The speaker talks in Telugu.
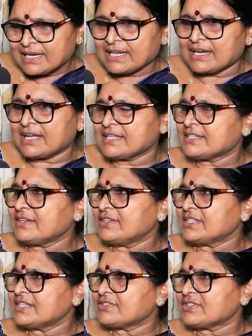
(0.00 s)
ఇలా
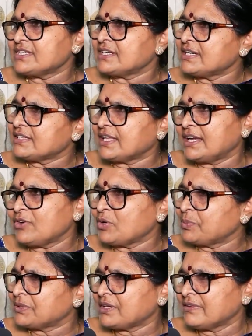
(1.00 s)
రాజకీయంలో తీసుకొచ్చింటే తల్లి
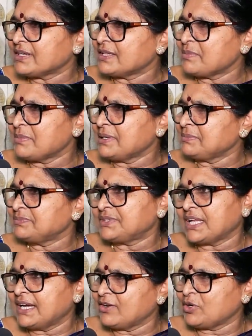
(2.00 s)
గొప్పతనే కదమ్మా
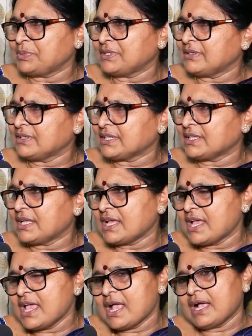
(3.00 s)
తల్లి గొప్పతనే కదా
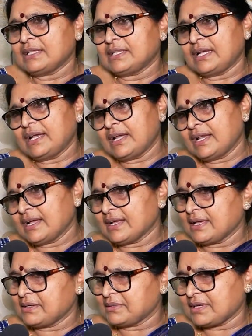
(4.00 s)
ఆ తల్లి
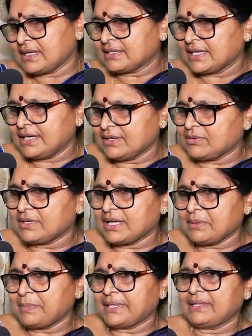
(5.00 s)
అలాగే ఆ తల్లి కూడా
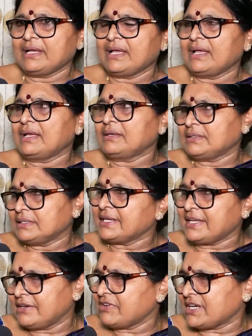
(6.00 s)
పెద్దగా
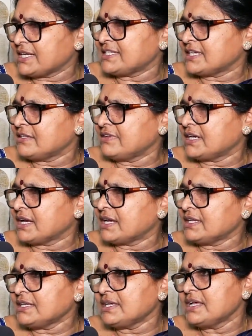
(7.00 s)
డిగ్రీ వరకే చదివారు
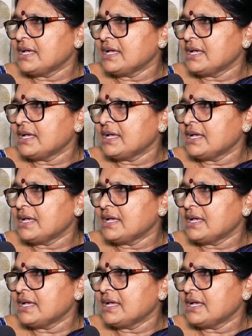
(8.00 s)
కానీ